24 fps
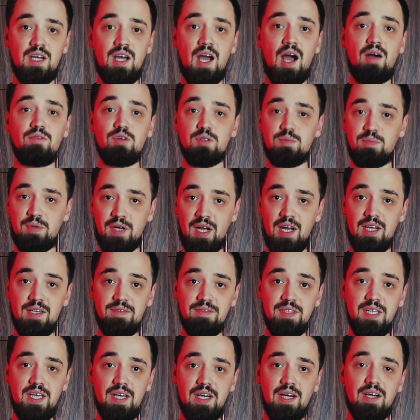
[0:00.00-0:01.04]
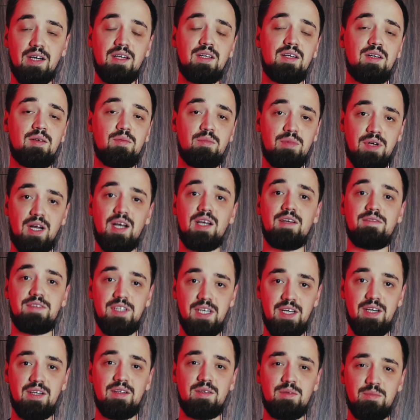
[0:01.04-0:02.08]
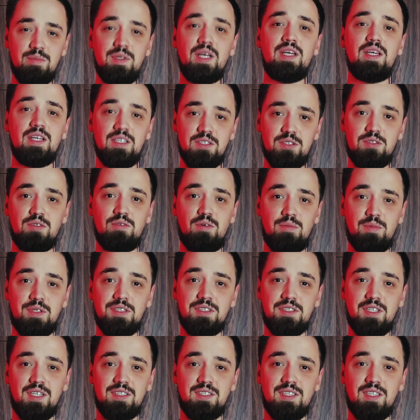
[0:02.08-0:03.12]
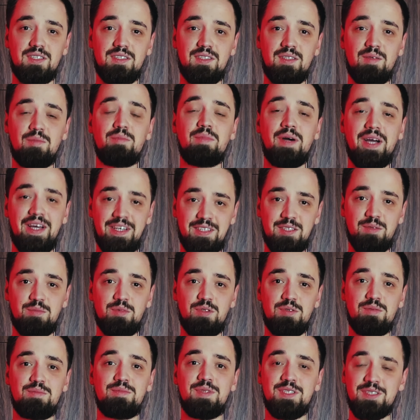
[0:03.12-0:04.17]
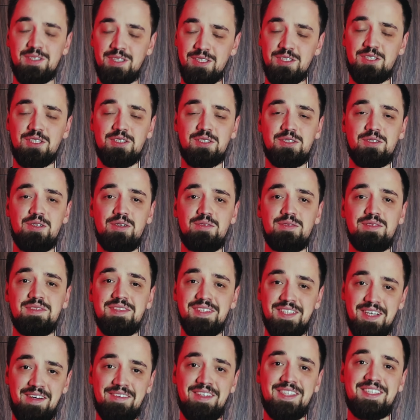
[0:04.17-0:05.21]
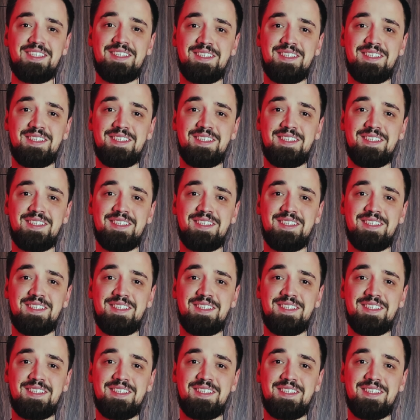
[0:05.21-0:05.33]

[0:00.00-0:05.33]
А вот про Оливье, про Оливье мне есть что вам рассказать. Поэтому, без лишних слов, давайте